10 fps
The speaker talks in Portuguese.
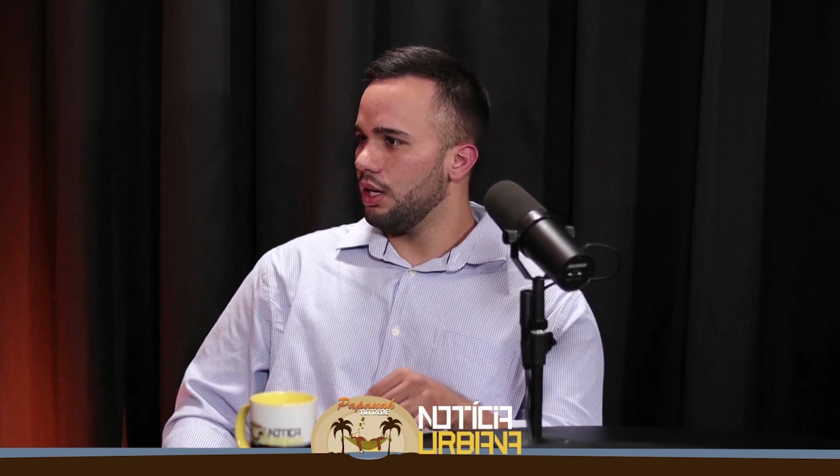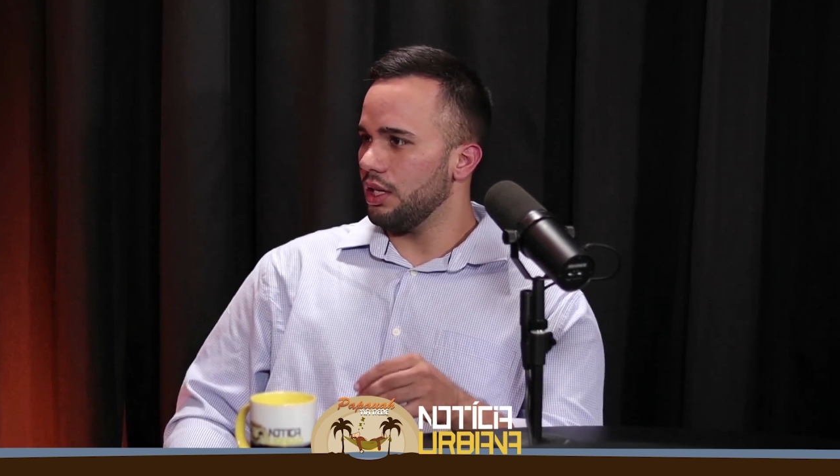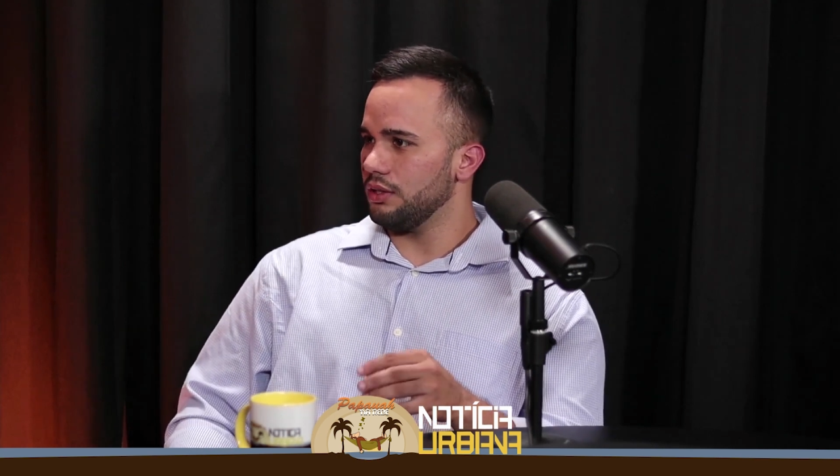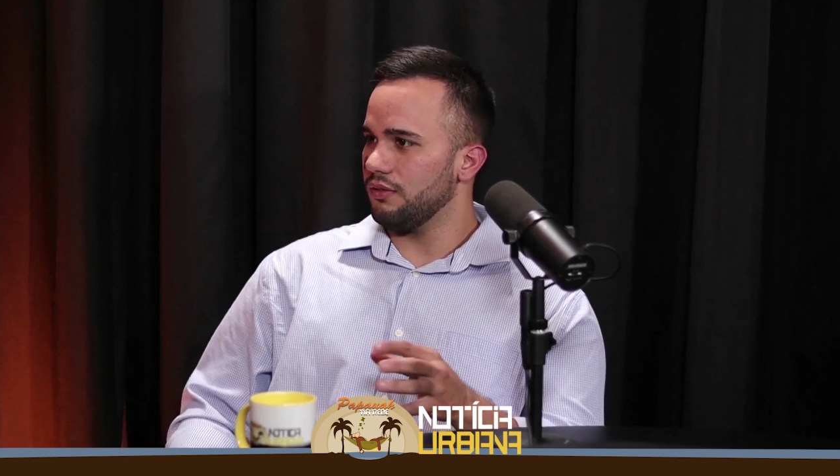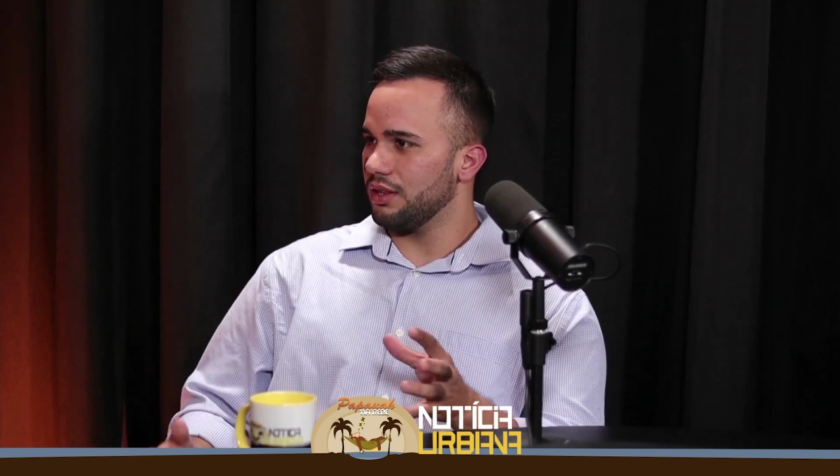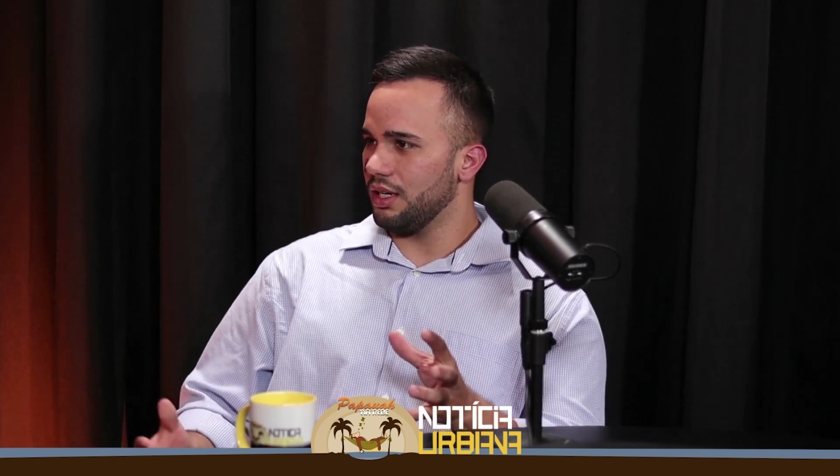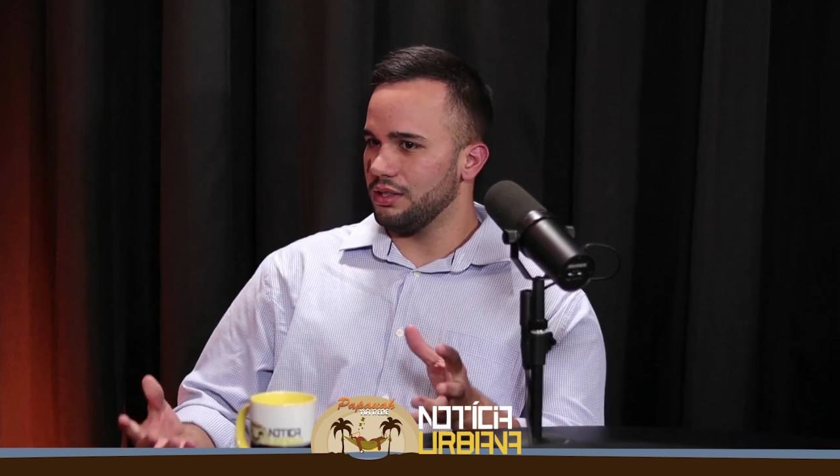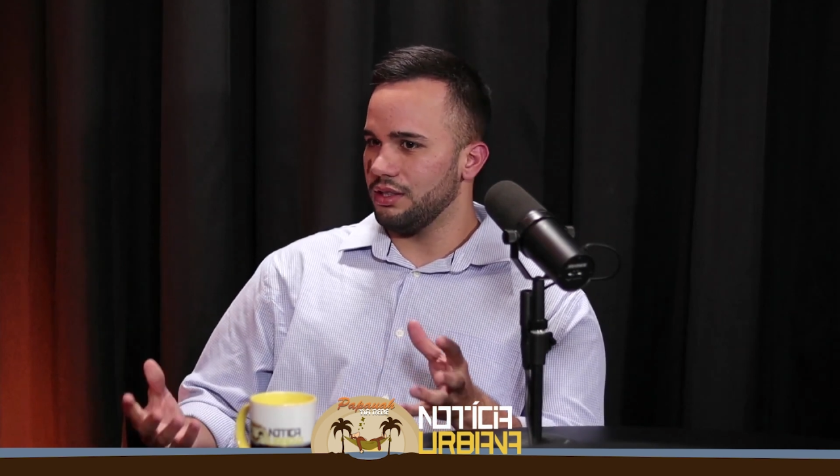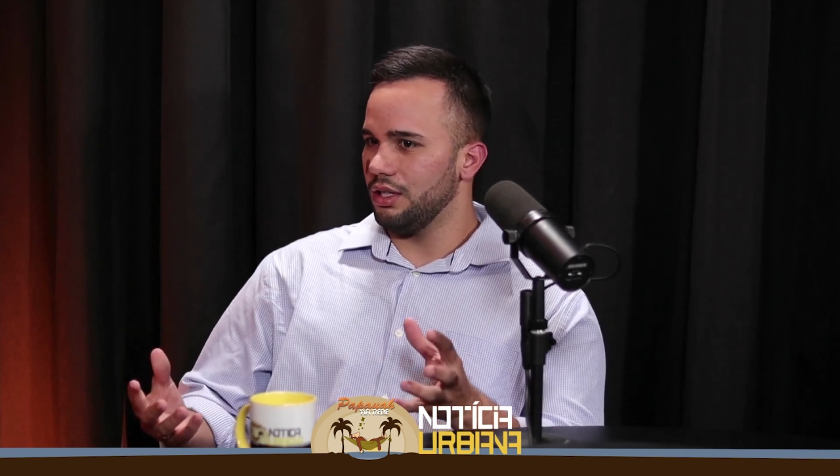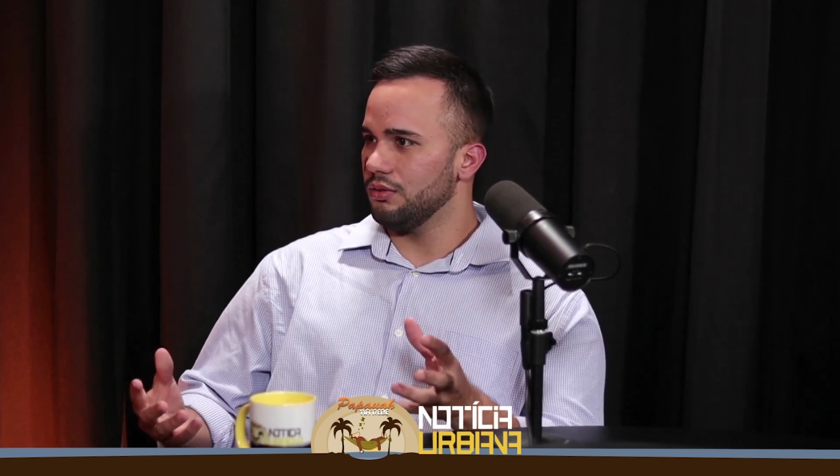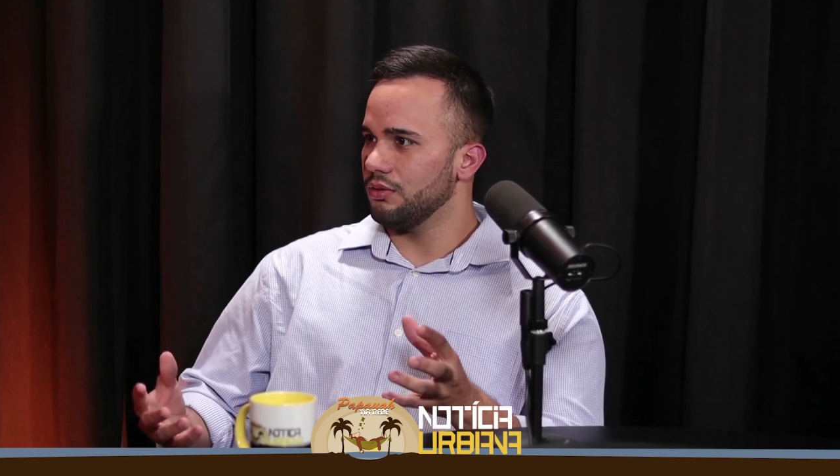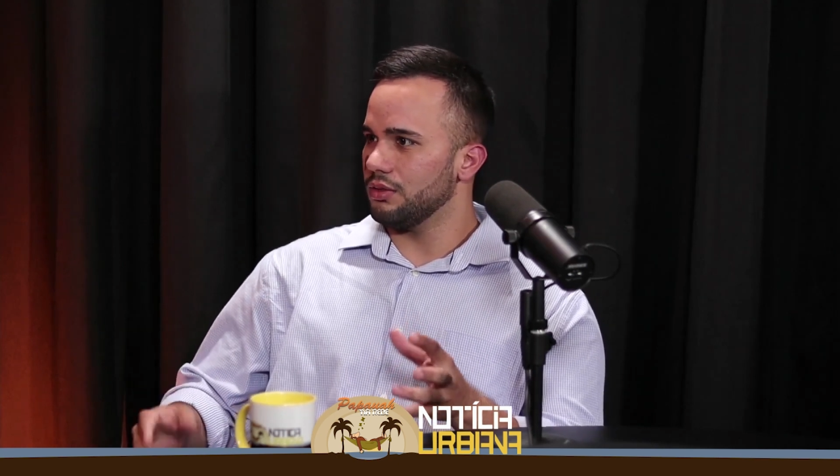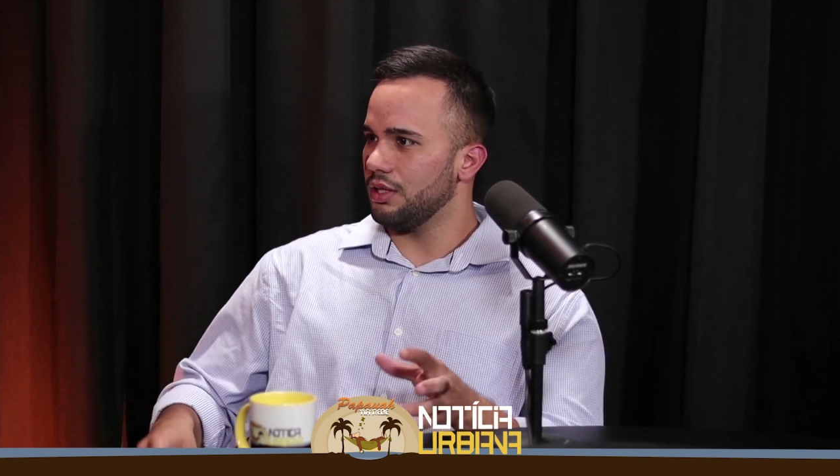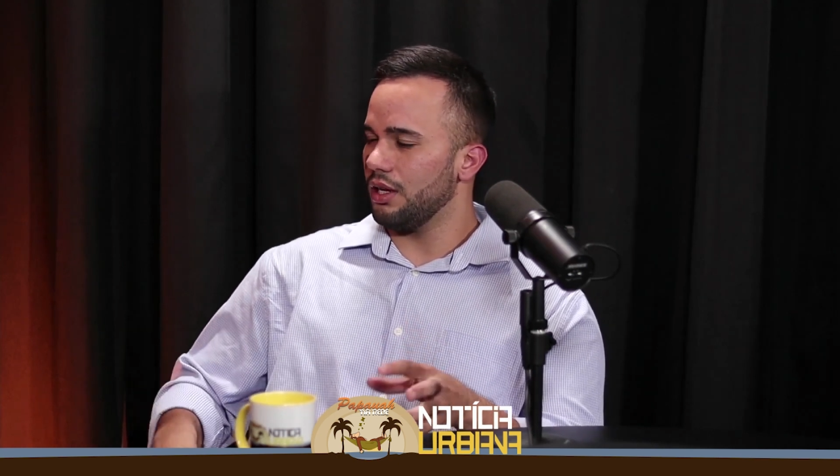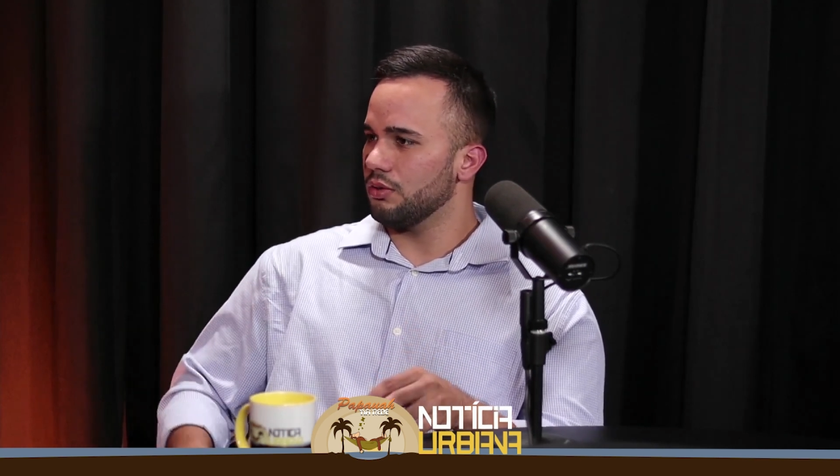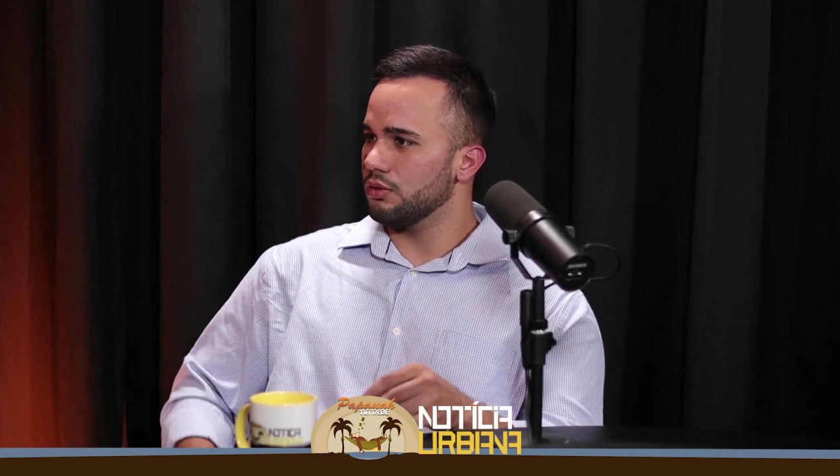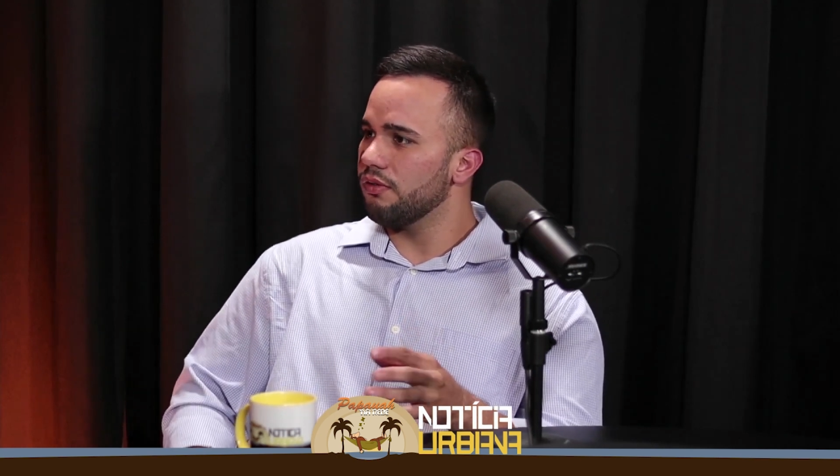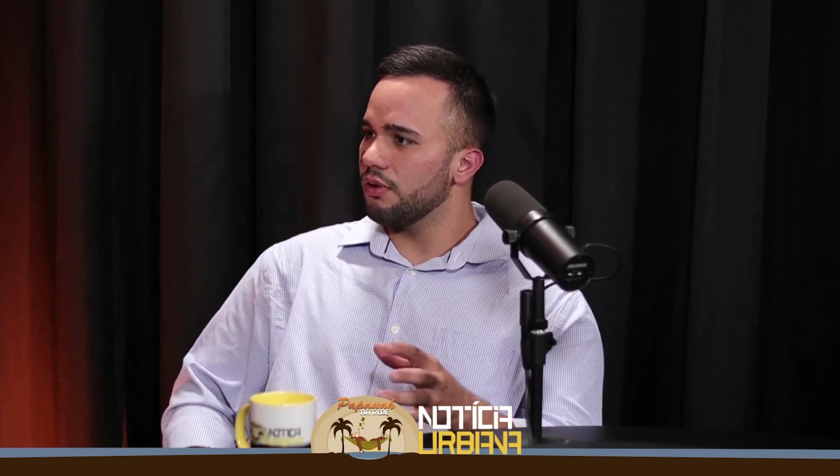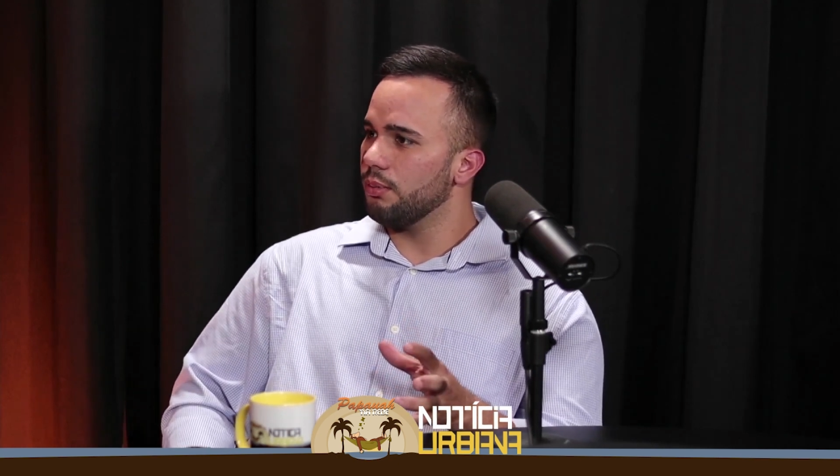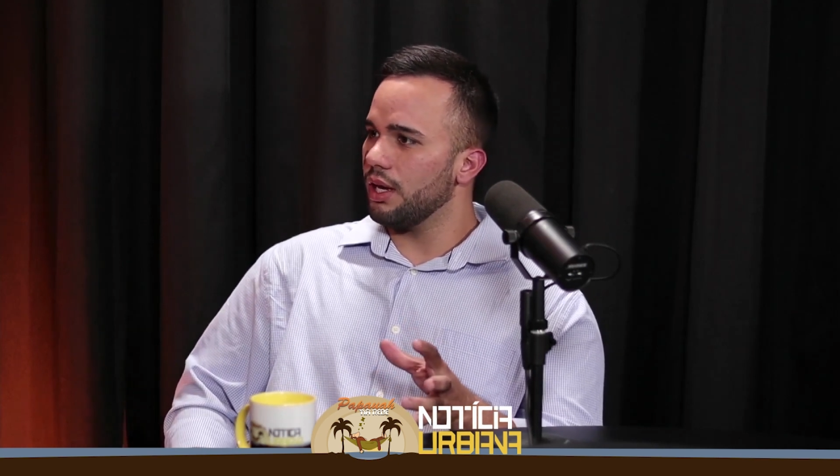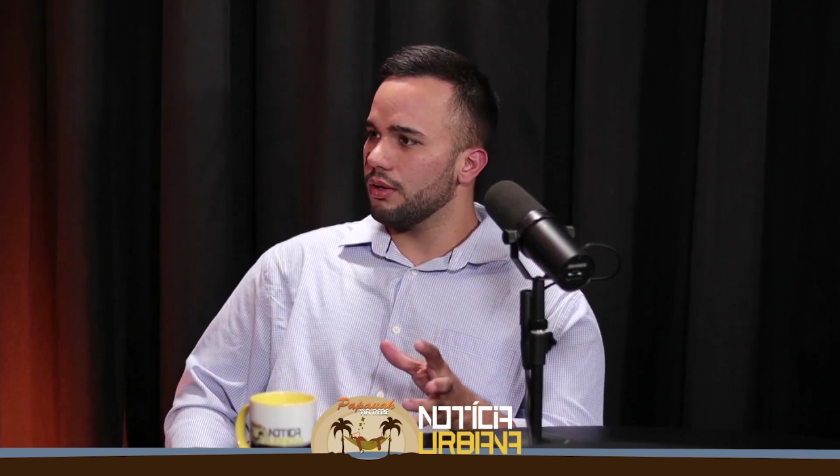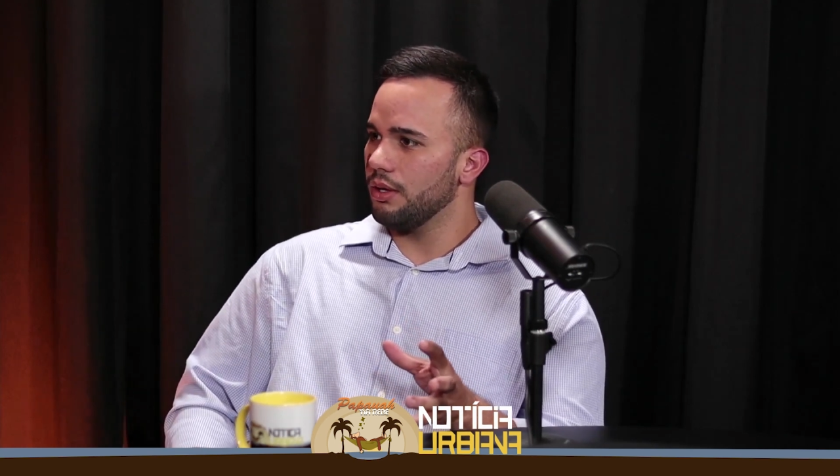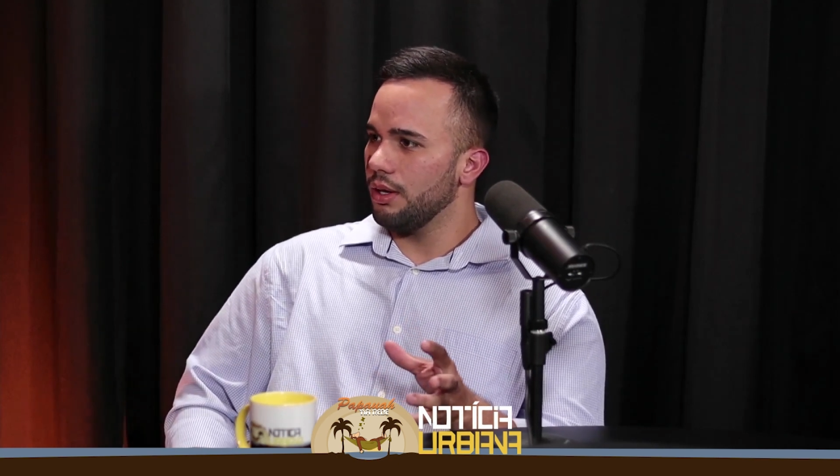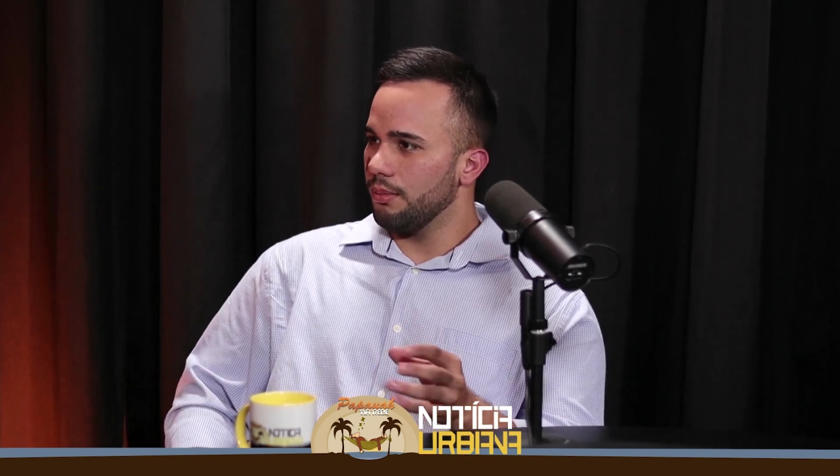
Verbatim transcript: às vezes vai trazer ele um certo sofrimento,